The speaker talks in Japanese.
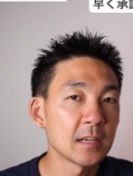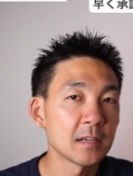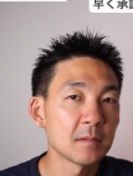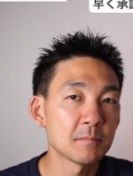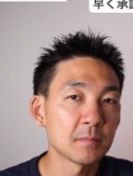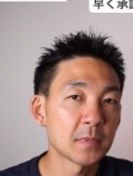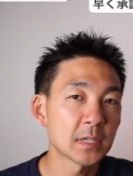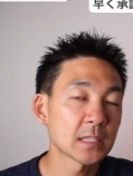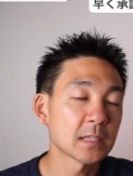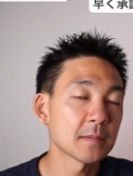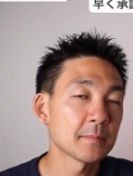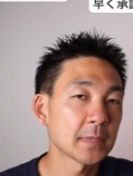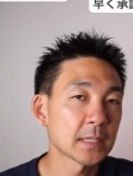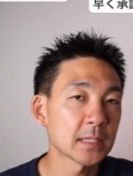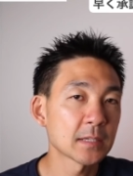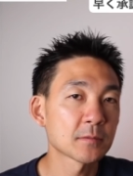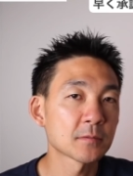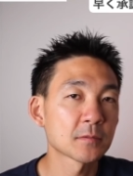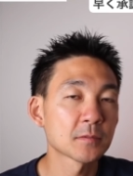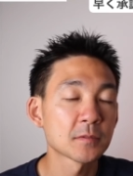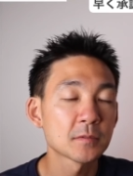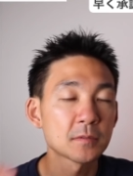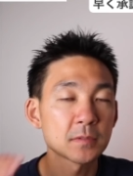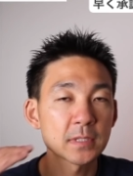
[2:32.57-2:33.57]
まだまだ
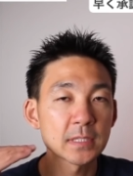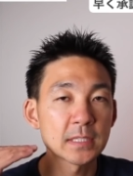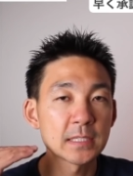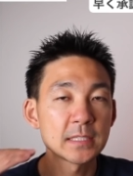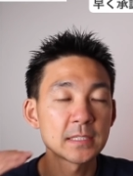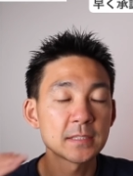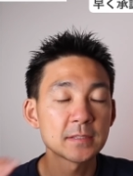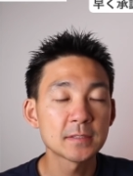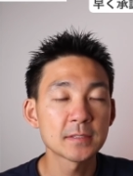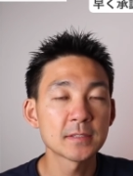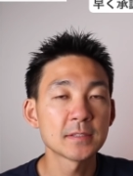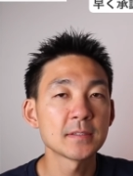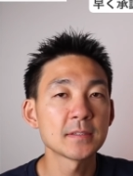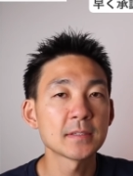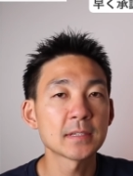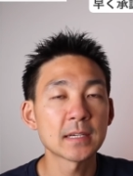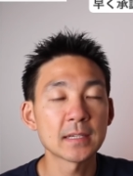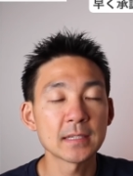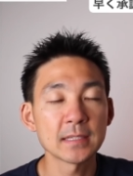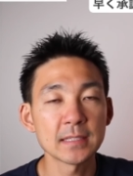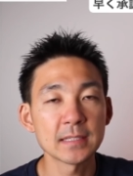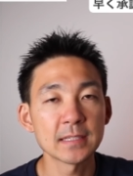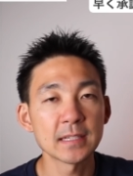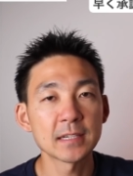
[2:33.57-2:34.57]
この基軸通
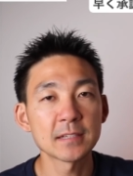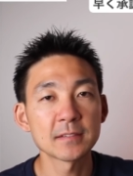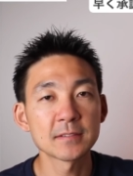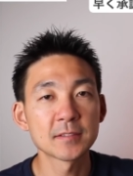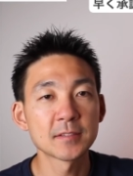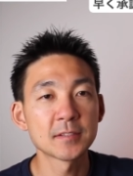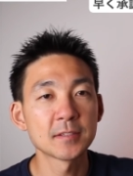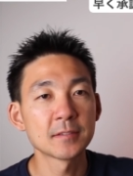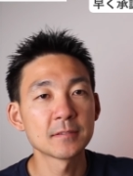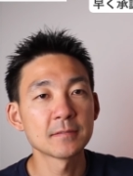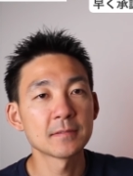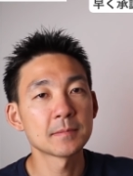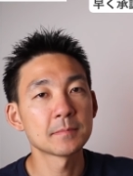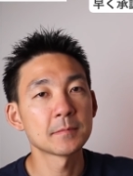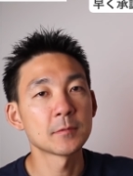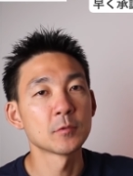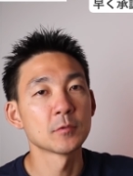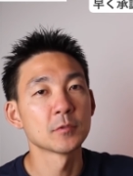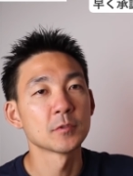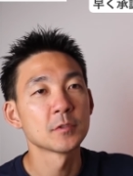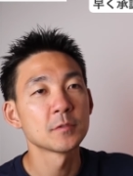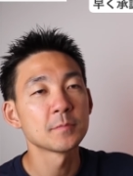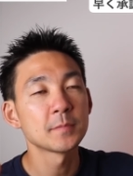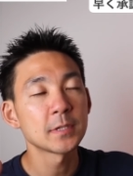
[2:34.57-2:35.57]
貨になるっていうのは
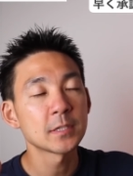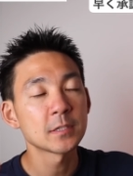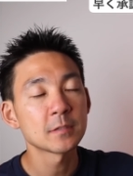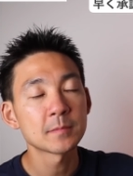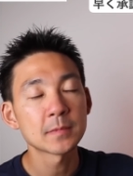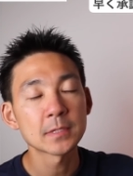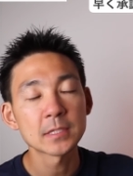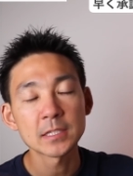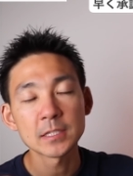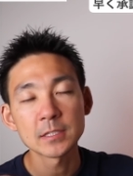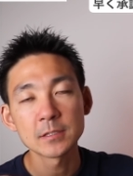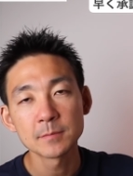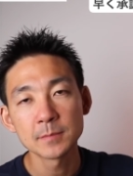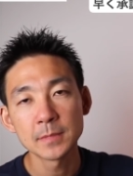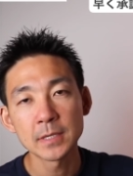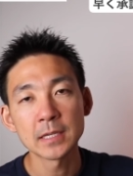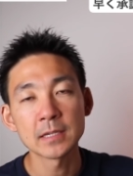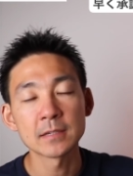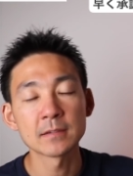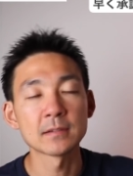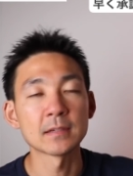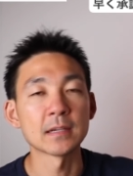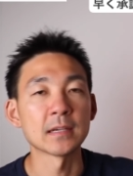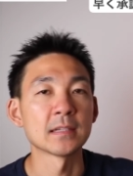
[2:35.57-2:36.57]
もう夢のまた
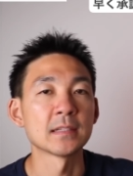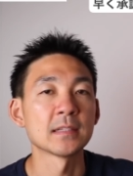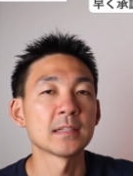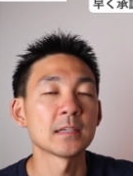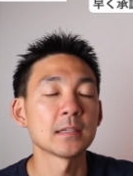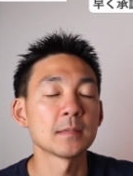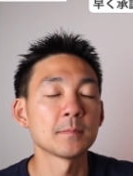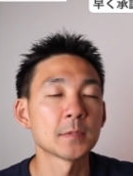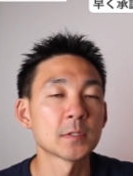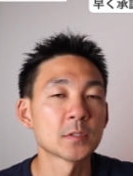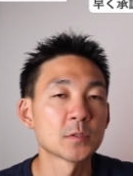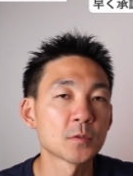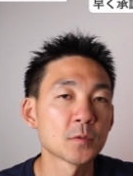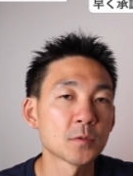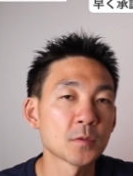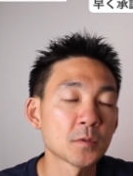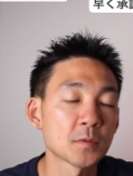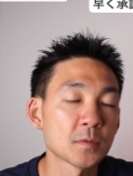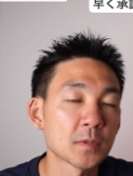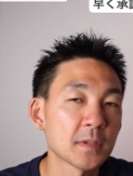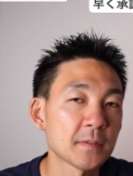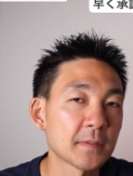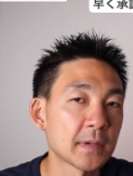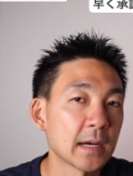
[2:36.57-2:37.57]
夢ぐらいな今状
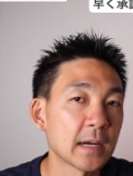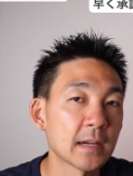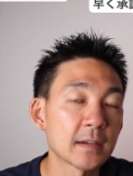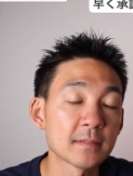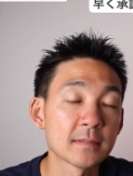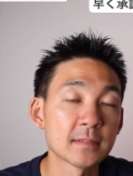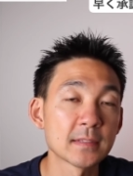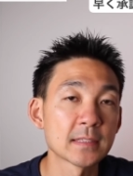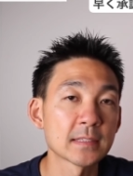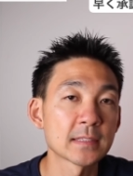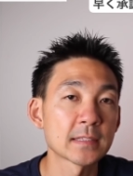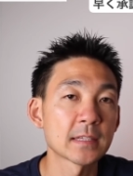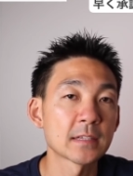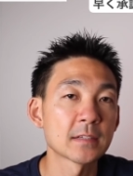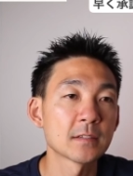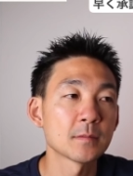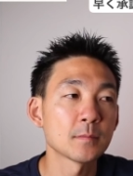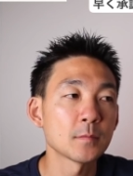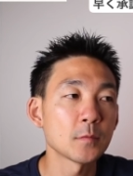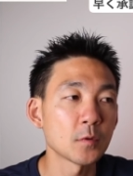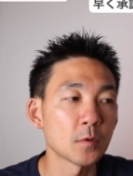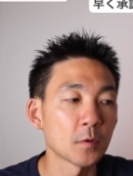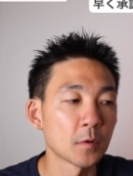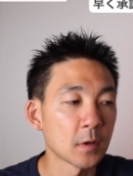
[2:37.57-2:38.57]
況ではあるんですけれど
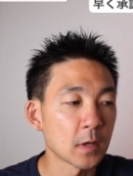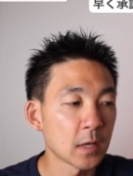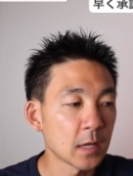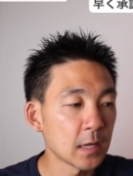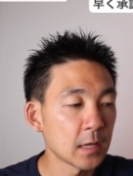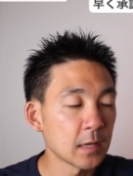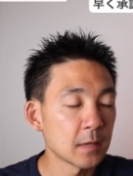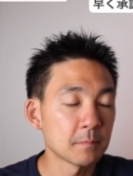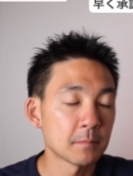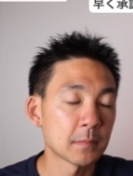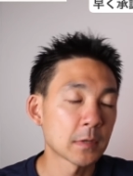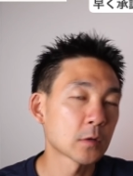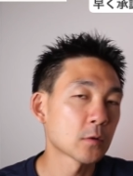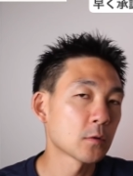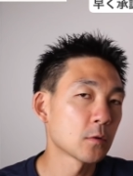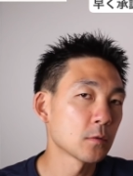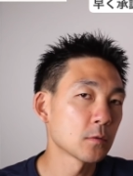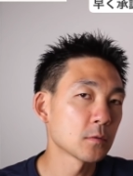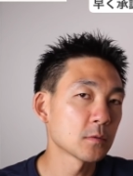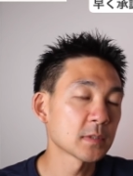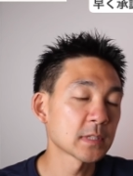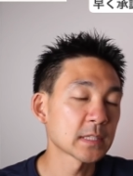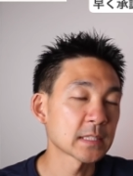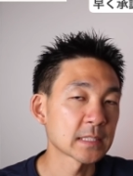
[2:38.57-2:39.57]
も、
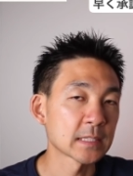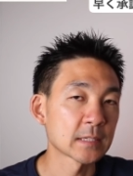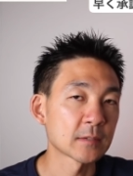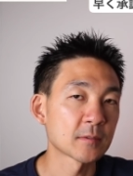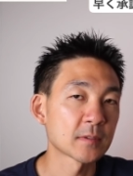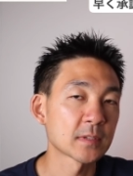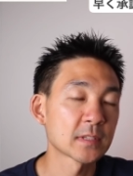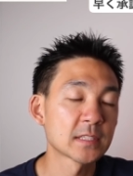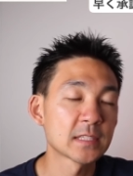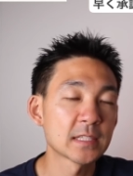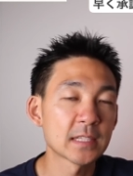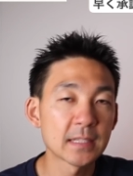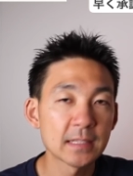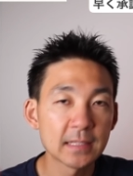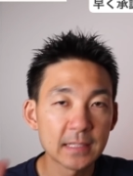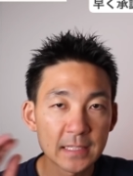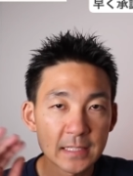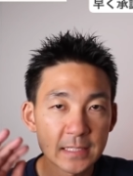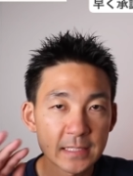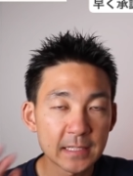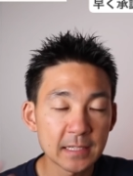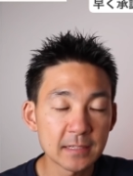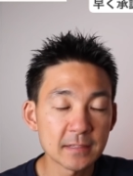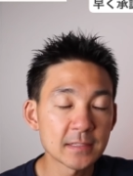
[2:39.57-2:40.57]
今後ですね、これ
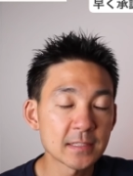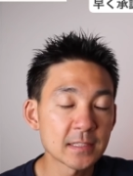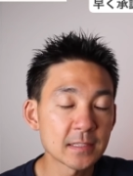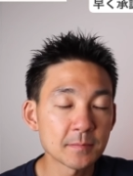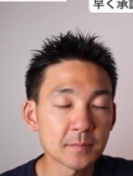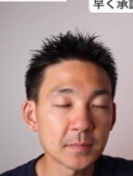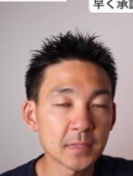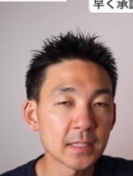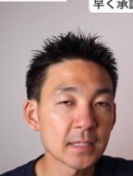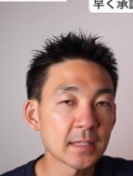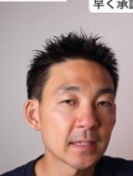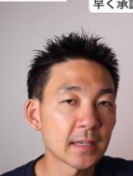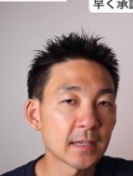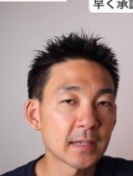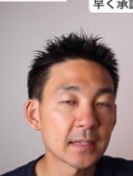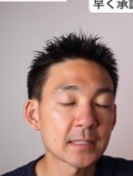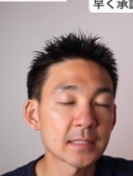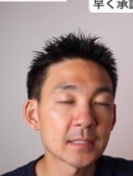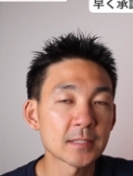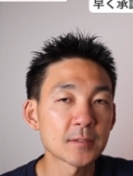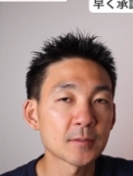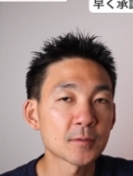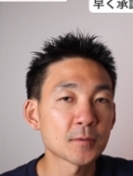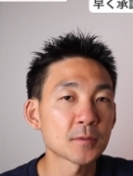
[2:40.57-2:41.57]
デジタル人民元化
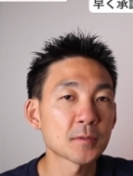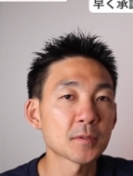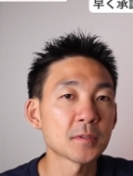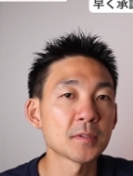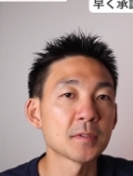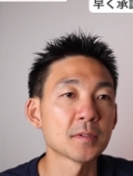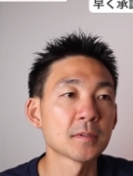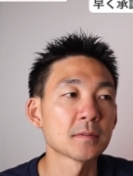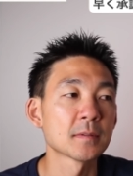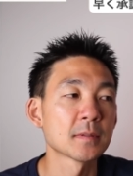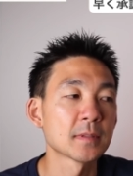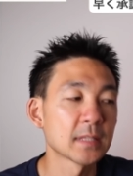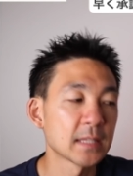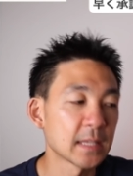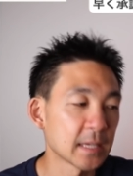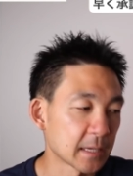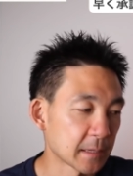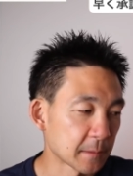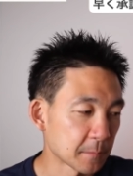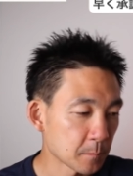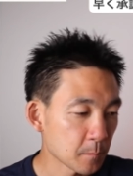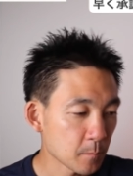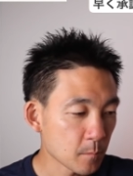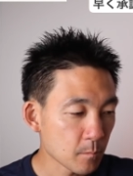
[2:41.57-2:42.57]
することによっ
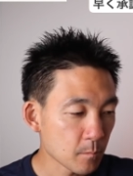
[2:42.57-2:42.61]
て、